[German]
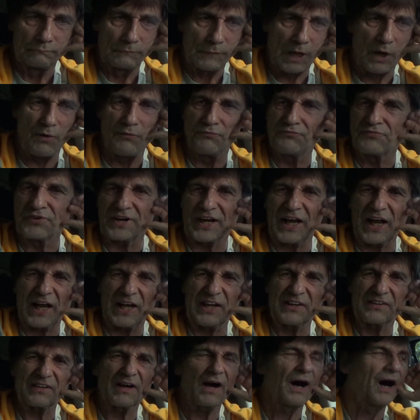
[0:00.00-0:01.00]
Auf
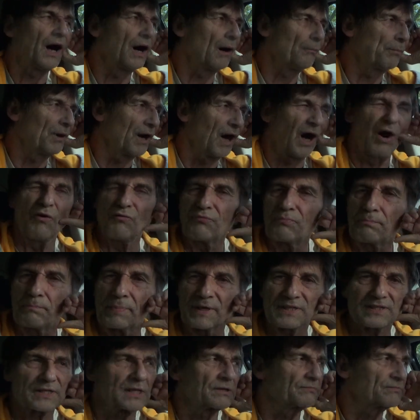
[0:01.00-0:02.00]
Rechthaber, auf
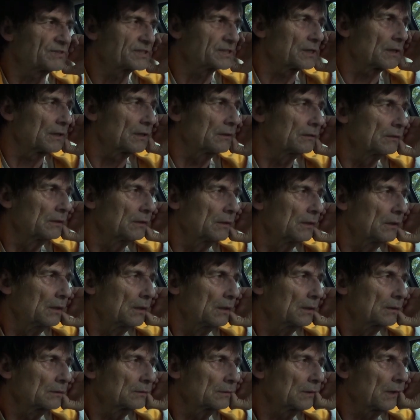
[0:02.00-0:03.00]
Besserwisser?
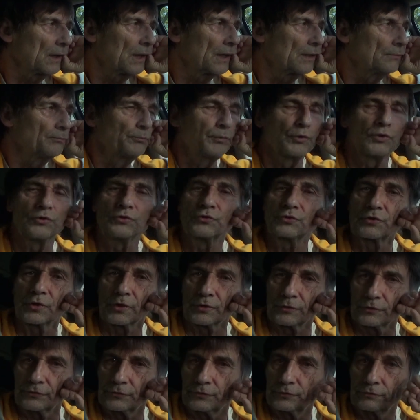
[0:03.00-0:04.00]
Nein, bin ich
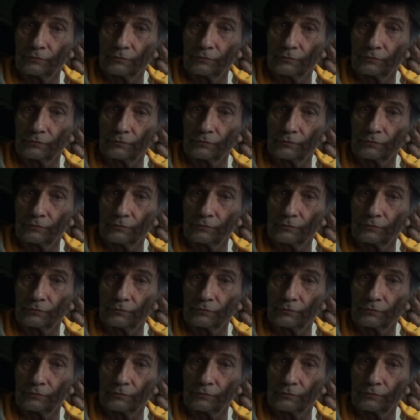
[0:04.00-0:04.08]
gar nicht.